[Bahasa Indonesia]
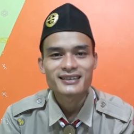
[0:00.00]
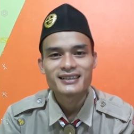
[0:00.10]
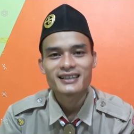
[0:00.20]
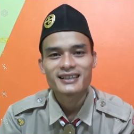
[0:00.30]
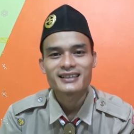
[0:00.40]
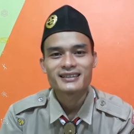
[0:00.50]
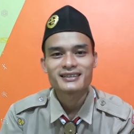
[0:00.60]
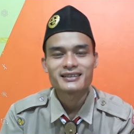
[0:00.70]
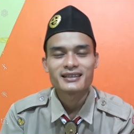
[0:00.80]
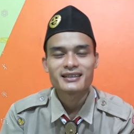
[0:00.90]
dengan
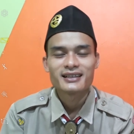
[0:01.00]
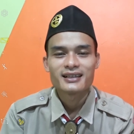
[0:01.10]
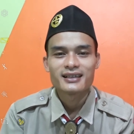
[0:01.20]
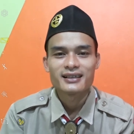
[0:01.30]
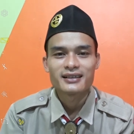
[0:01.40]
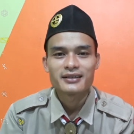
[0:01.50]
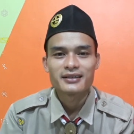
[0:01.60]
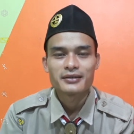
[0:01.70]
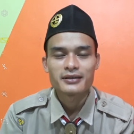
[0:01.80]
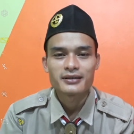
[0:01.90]

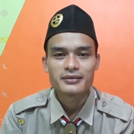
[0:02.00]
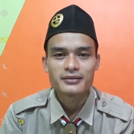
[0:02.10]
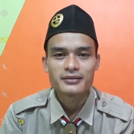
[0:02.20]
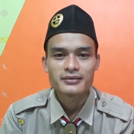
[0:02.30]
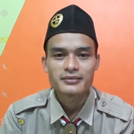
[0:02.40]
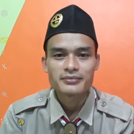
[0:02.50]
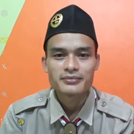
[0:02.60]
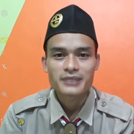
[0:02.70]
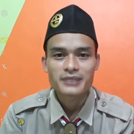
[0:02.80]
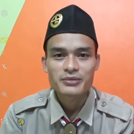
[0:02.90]
uh,
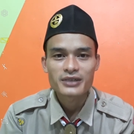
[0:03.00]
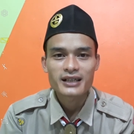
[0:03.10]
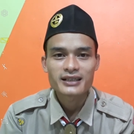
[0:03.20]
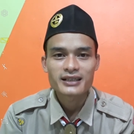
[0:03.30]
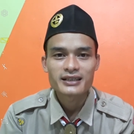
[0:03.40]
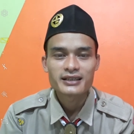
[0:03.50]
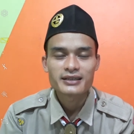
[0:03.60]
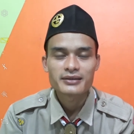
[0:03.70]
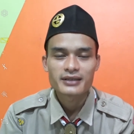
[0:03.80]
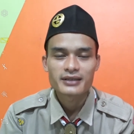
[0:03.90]
pramuka di
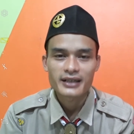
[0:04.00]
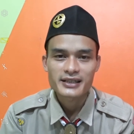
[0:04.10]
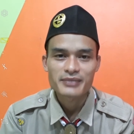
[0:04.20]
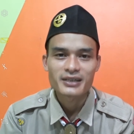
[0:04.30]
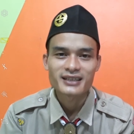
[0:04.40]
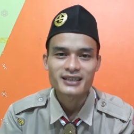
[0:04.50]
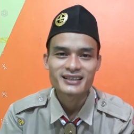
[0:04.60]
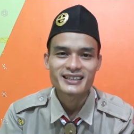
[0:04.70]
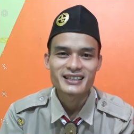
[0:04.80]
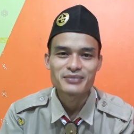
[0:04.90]
SMK
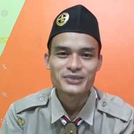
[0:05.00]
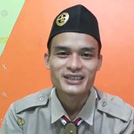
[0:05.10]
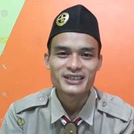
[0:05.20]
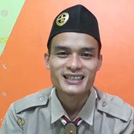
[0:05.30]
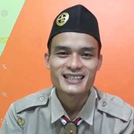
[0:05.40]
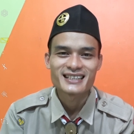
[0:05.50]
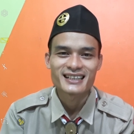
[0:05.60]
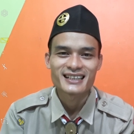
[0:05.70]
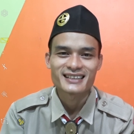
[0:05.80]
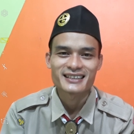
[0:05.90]
Negeri 63
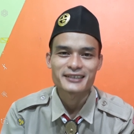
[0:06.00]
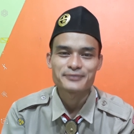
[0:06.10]
Jakarta.